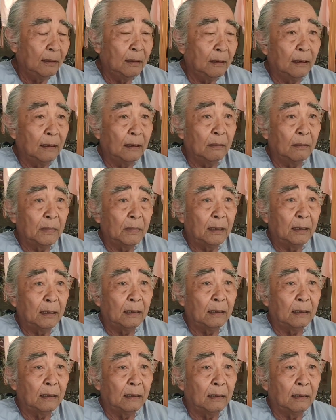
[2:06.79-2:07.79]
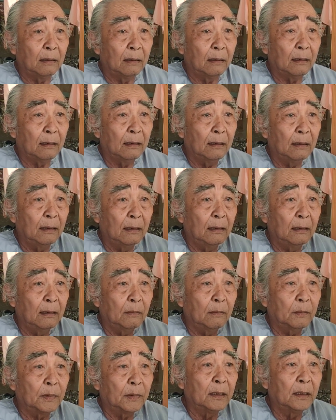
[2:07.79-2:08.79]
dạ, mà
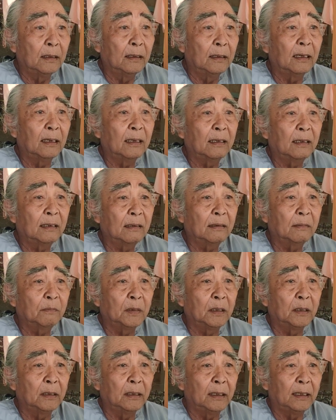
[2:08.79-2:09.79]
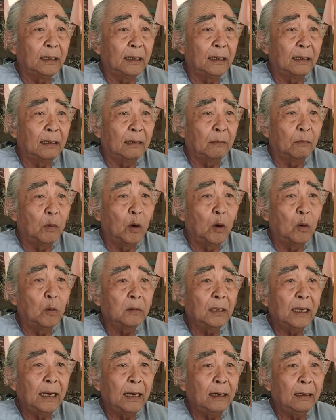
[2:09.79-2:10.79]
trưa
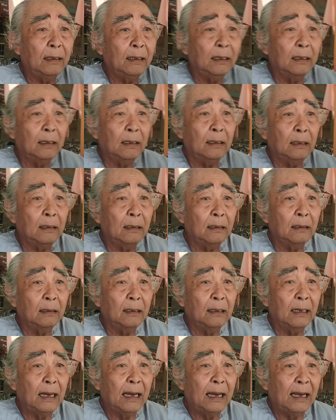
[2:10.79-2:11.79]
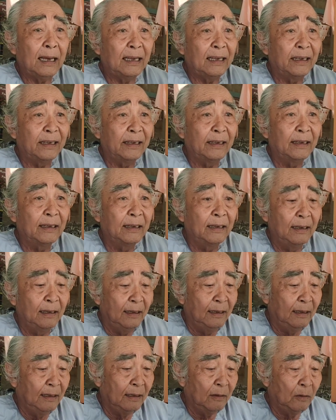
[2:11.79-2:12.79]
14 à, tháng 2 à,
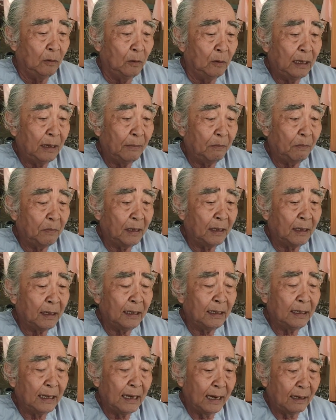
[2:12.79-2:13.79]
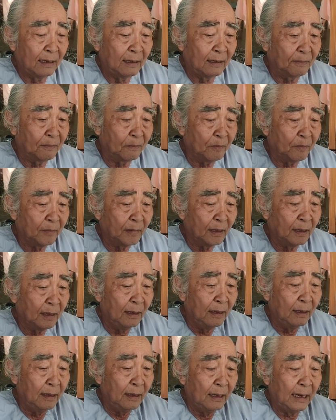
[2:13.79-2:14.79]
của năm canh dần
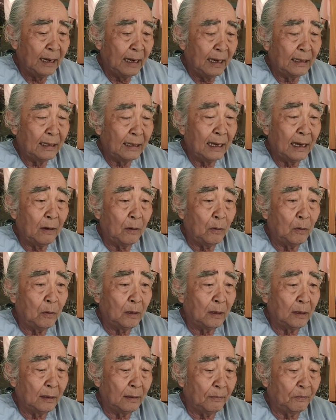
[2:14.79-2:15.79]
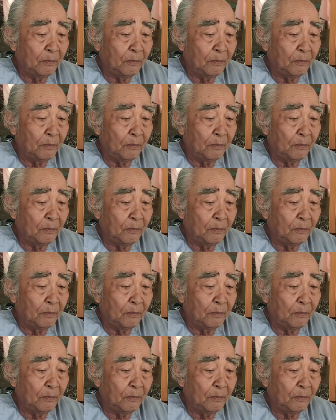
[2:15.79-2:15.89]
hai cháu